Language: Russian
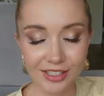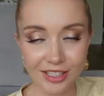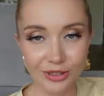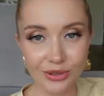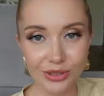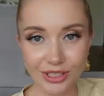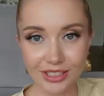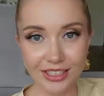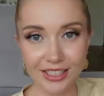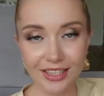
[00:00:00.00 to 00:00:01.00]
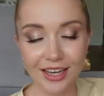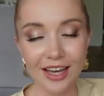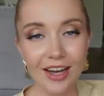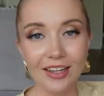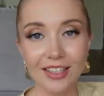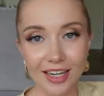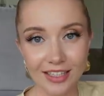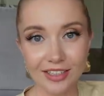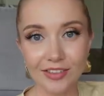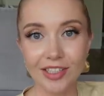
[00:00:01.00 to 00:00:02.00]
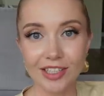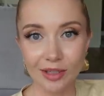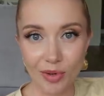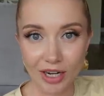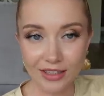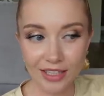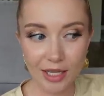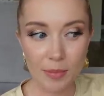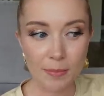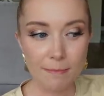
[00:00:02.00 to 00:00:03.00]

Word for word: следующий день доказывает обратное.